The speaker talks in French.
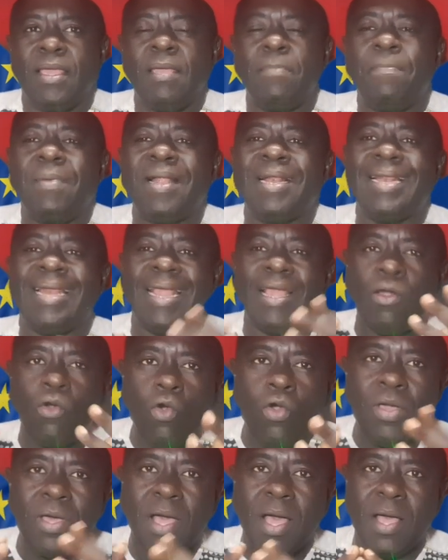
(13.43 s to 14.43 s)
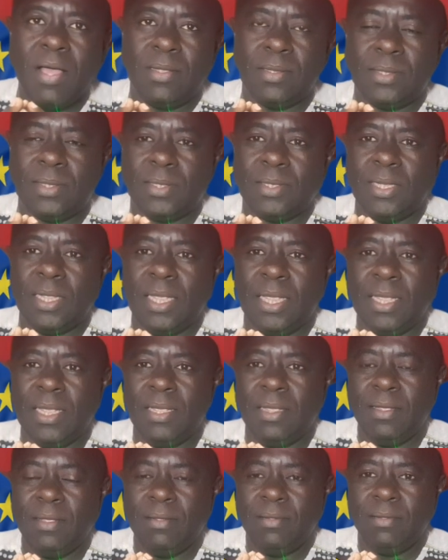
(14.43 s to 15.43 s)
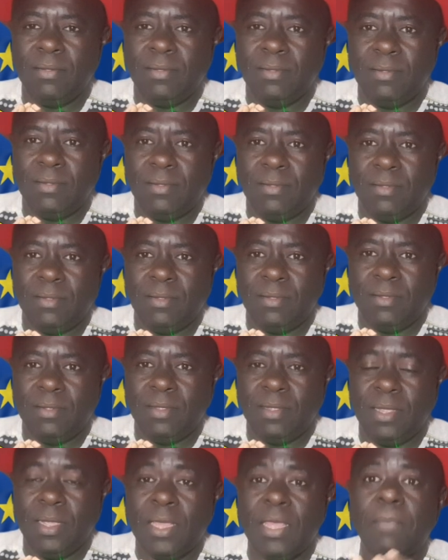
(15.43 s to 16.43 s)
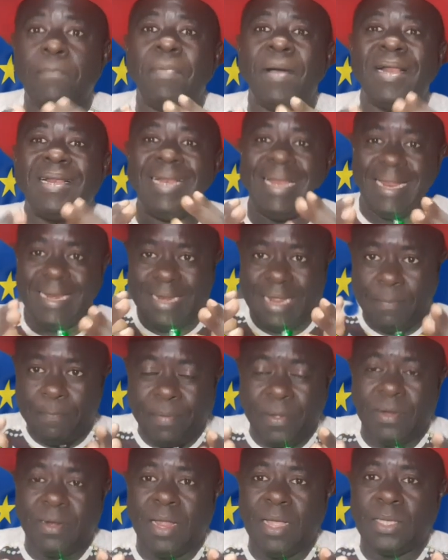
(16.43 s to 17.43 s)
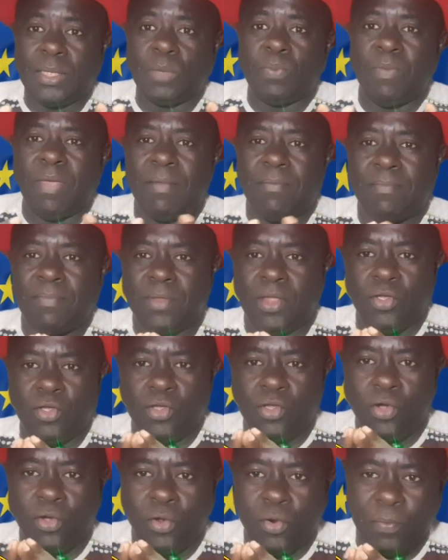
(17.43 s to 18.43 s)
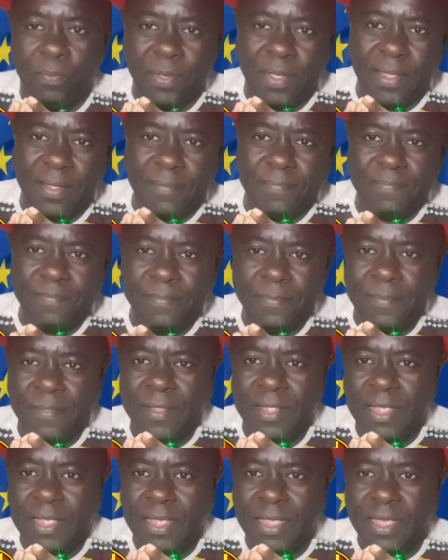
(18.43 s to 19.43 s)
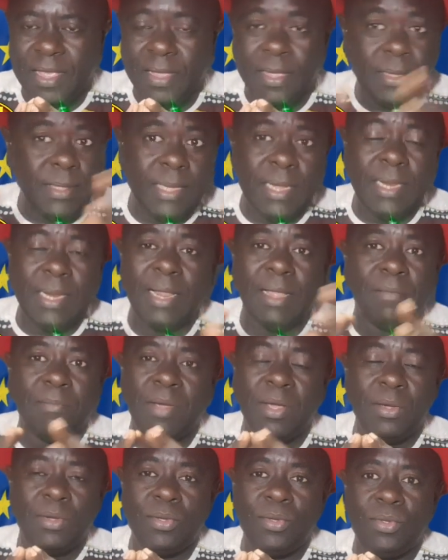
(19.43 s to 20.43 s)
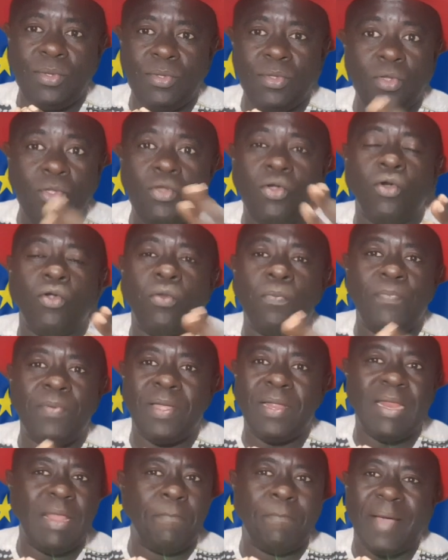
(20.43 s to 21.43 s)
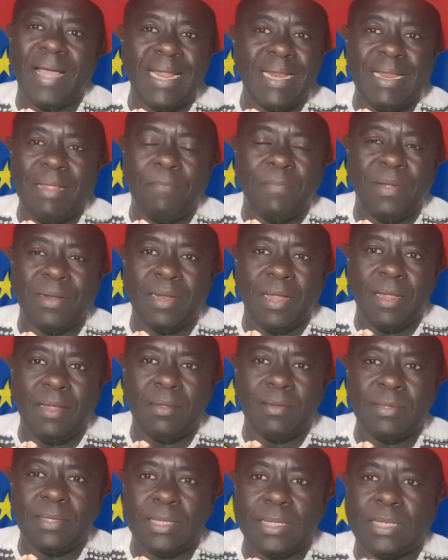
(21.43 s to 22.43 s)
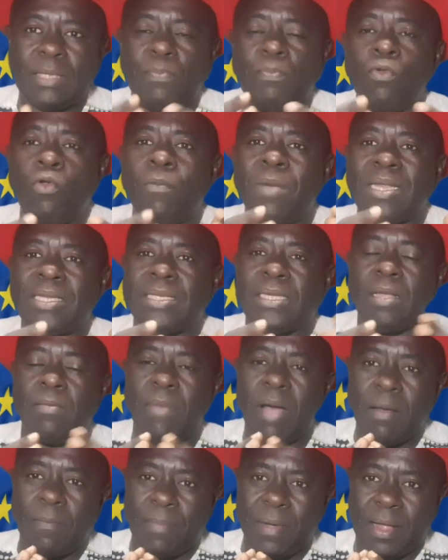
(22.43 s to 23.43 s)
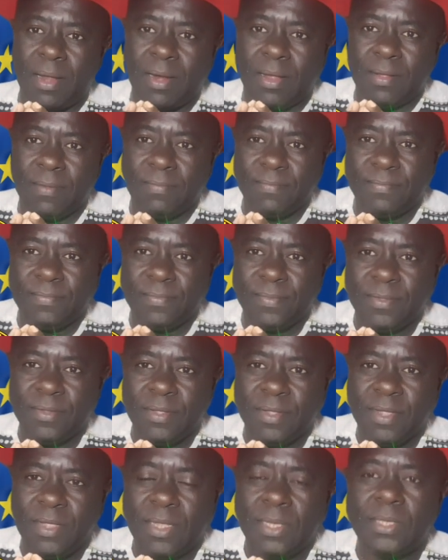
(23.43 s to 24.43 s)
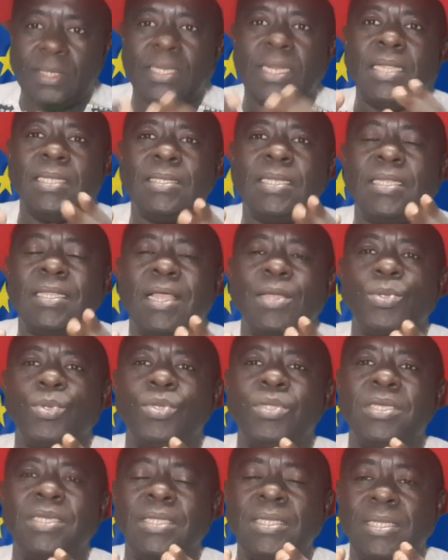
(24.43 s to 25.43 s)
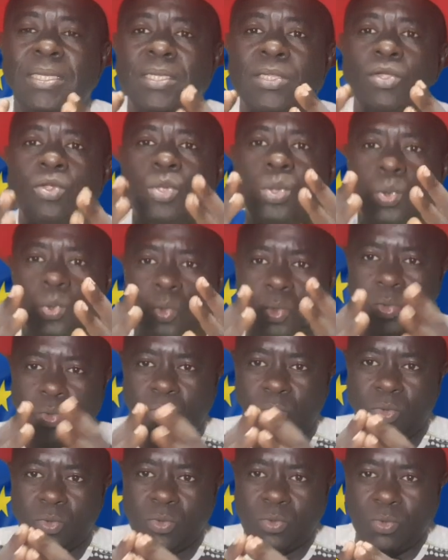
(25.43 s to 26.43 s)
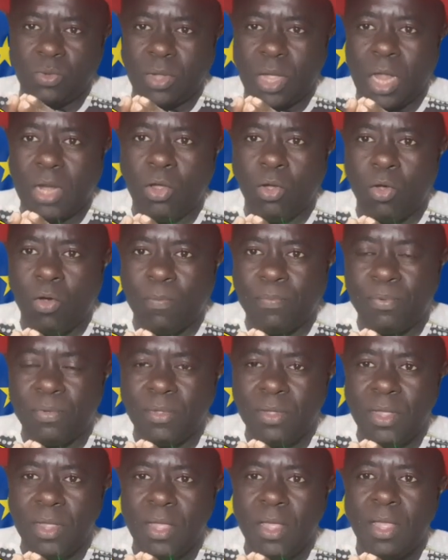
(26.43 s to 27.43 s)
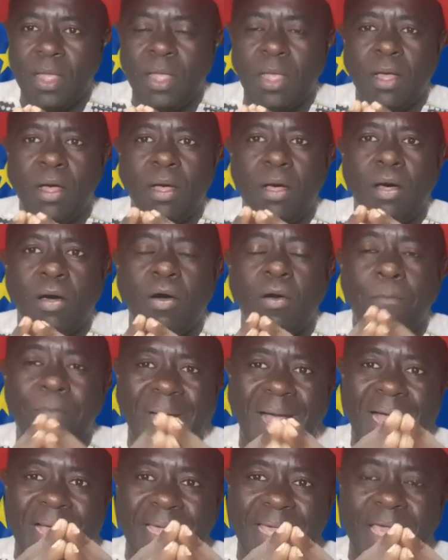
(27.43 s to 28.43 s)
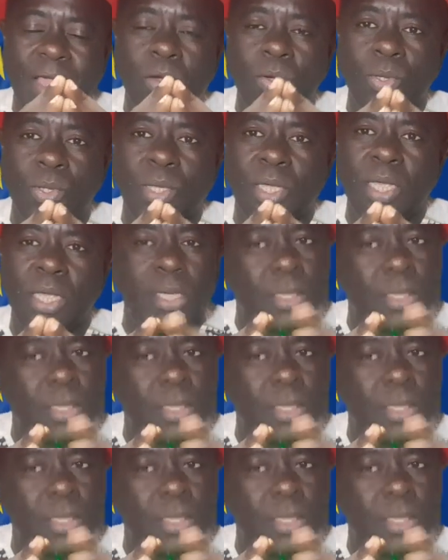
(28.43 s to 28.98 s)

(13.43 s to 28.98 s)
qui parle de l'incohérence et, et, qui parle de l'indépendance même de l'Union européenne, qui dit clairement que l'Union européenne n'est pas indépendante diplomatiquement parlant. C'est les États-Unis qui dictent tout à l'Europe. Euh, on parle en guerre contre